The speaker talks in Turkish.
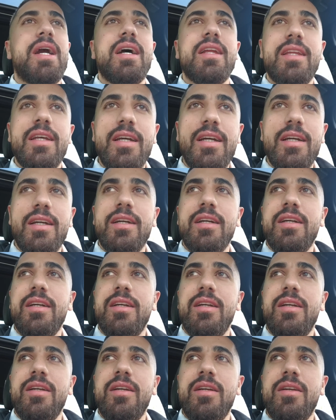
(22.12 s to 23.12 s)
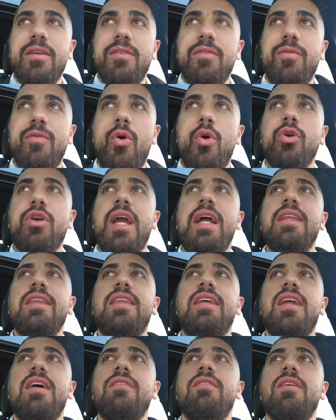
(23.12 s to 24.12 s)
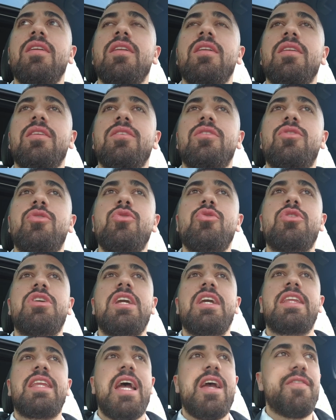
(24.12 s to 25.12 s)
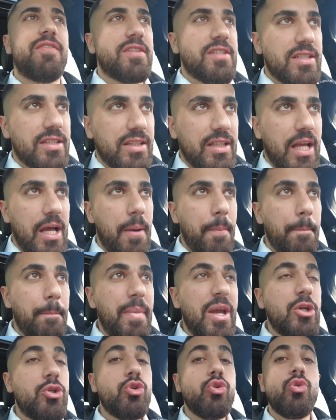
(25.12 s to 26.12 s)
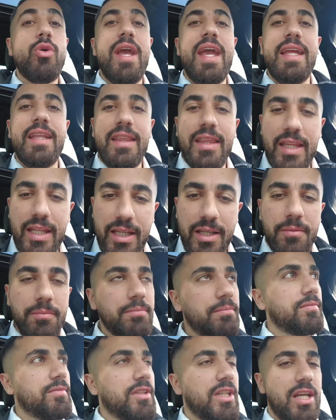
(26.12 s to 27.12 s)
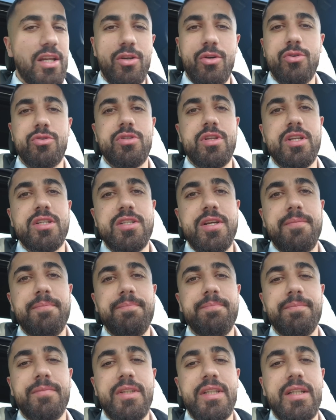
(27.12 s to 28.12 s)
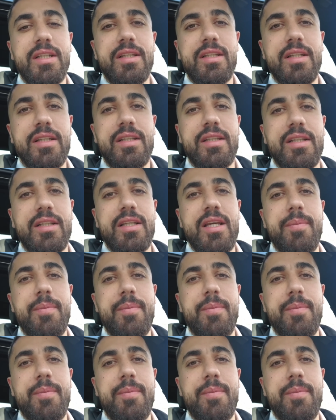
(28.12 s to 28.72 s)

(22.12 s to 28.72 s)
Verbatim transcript: Cod'ı Work and Travel Türkiye tayfasında meşhur ettiğim yeri göstereceğim tık tık tık